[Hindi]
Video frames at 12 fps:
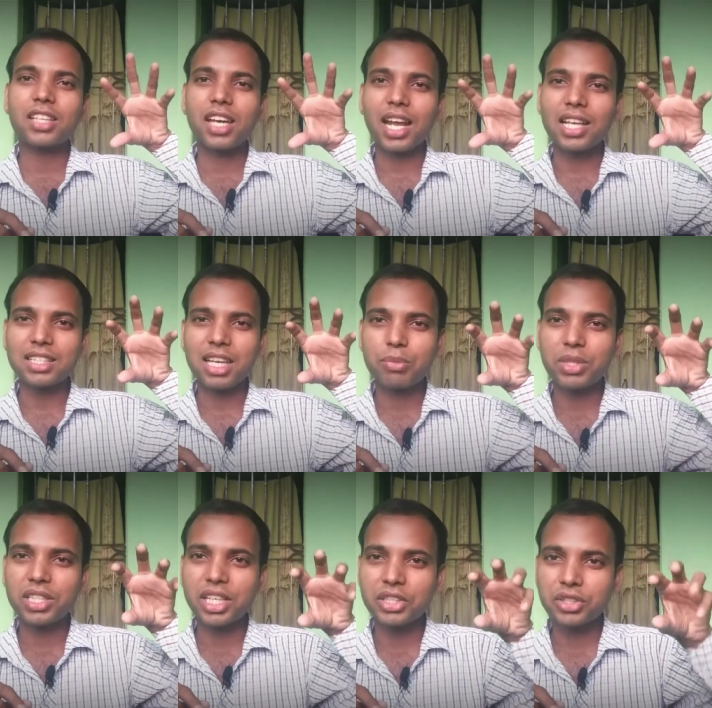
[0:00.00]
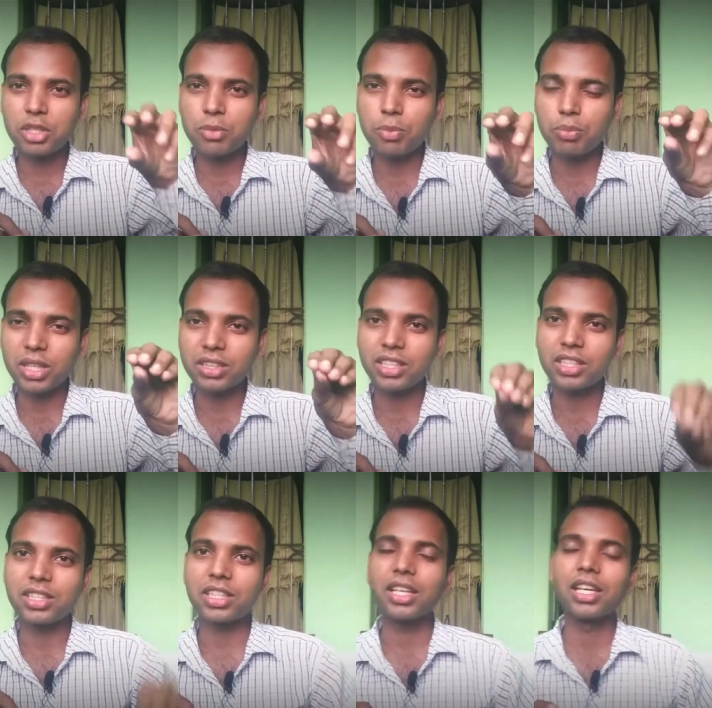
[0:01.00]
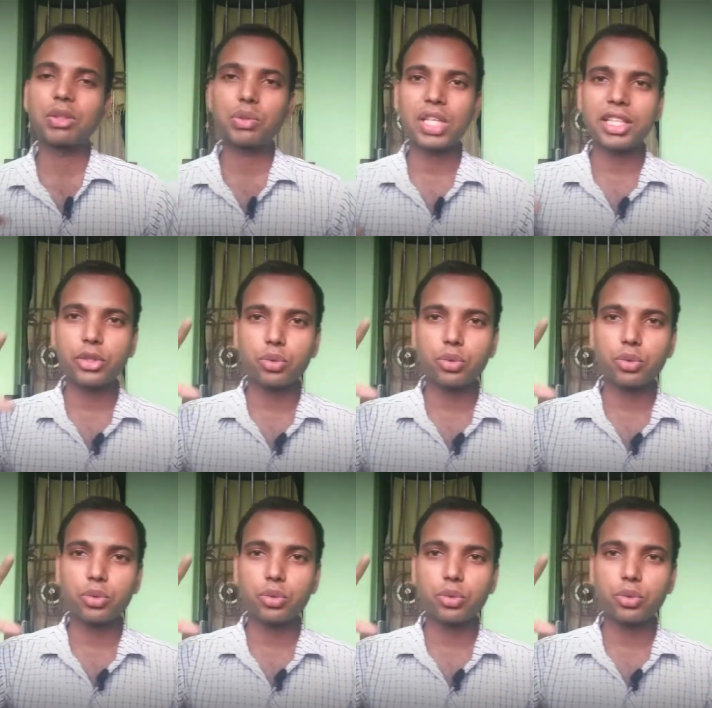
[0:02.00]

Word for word: जरा सा भी स्किप मत कीजिए तो चलिए